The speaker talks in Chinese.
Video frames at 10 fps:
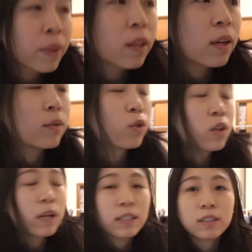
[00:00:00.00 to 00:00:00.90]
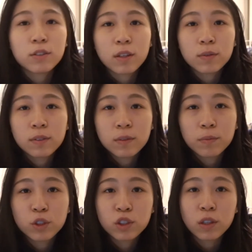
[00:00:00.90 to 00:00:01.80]
哦，昨天晚上就跟
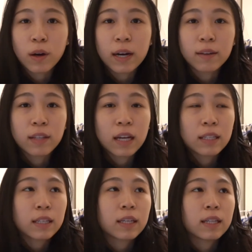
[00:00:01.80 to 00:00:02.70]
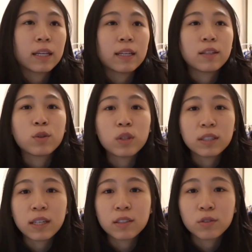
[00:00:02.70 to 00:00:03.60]
室友还有他那个 dating 的对
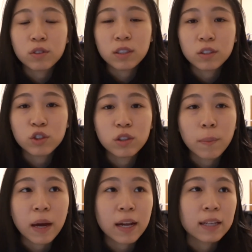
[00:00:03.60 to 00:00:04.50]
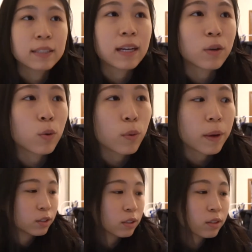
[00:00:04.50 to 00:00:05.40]
象就一起吃了麻辣香锅
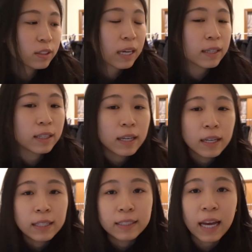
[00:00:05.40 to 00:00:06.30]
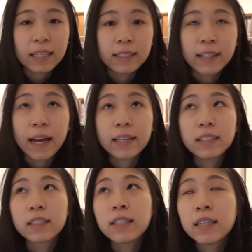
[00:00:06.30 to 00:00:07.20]
嘛。周六在家里待
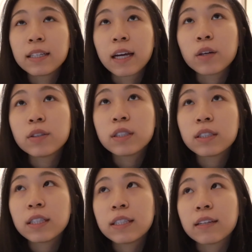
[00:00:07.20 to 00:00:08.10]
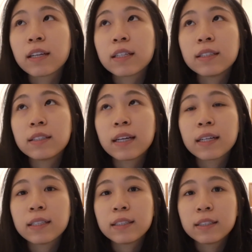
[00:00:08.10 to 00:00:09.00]
着，然后今天早上
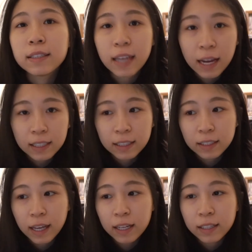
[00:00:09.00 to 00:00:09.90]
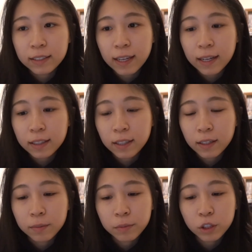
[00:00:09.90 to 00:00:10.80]
在家里看了一下，
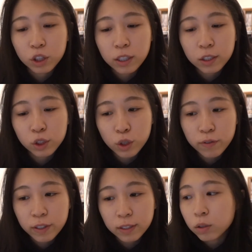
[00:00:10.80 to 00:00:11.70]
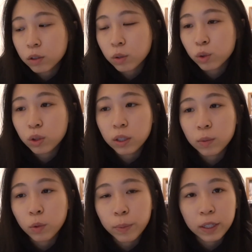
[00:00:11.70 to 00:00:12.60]
嗯，Sunday Service，之后去
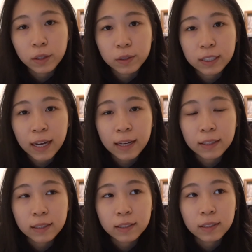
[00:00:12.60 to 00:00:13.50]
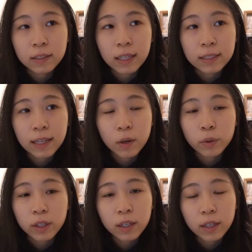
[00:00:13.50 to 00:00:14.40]
了我朋友家一起参加
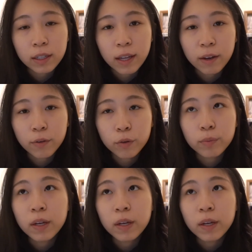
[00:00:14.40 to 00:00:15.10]
我那个 Connect Group。